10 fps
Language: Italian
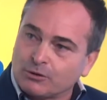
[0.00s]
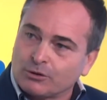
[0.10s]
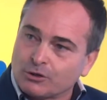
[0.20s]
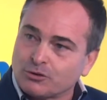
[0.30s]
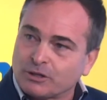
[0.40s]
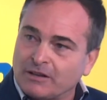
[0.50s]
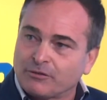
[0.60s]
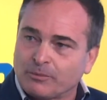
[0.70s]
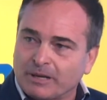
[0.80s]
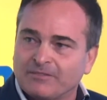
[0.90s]
il nostro
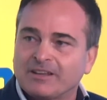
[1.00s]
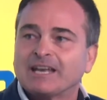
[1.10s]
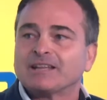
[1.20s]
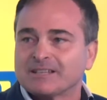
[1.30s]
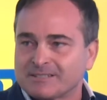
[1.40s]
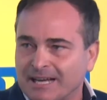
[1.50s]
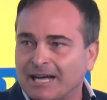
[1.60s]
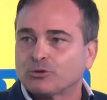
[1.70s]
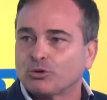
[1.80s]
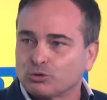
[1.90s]
telefono, perché viene
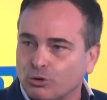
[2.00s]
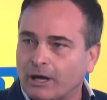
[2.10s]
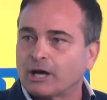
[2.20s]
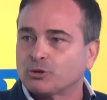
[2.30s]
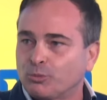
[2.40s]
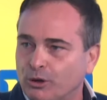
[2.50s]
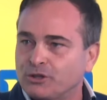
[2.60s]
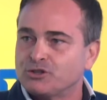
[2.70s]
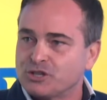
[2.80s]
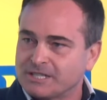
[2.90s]
testato, controllato,
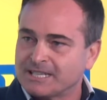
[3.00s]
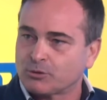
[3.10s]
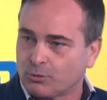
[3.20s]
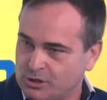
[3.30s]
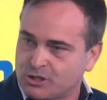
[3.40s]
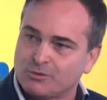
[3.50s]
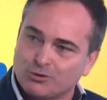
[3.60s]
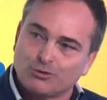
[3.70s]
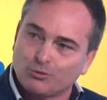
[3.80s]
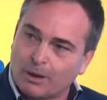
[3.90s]
pulito, igienizzato, quindi c'è
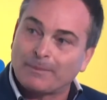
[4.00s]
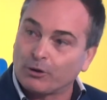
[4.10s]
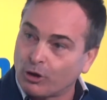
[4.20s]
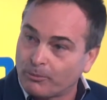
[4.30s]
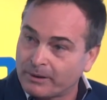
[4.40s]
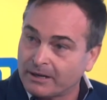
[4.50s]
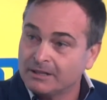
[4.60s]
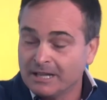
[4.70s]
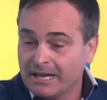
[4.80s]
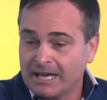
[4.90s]
bisogno di una mano d'opera.
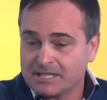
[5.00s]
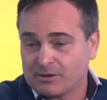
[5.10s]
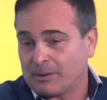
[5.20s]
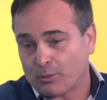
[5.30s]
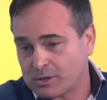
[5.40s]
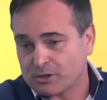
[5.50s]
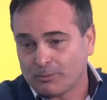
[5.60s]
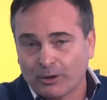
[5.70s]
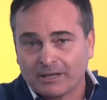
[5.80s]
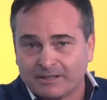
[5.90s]
E se vogliamo, questo è un
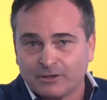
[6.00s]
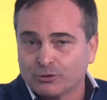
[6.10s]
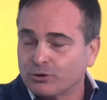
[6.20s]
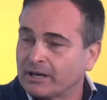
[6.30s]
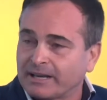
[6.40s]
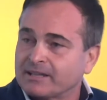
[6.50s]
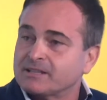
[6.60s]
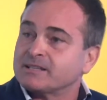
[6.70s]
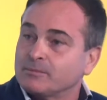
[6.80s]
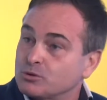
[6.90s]
po' l'antidoto alla grande
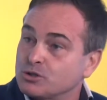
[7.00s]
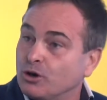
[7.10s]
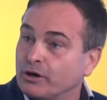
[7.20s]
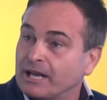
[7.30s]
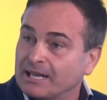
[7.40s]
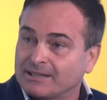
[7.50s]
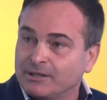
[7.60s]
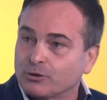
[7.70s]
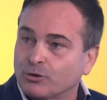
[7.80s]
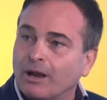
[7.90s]
distribuzione,
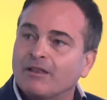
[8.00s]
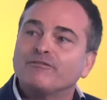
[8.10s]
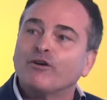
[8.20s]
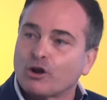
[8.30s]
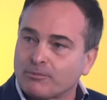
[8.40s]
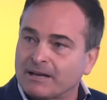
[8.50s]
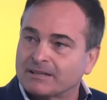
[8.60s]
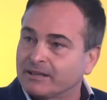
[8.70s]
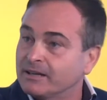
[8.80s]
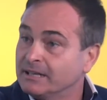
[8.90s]
l'antidoto al format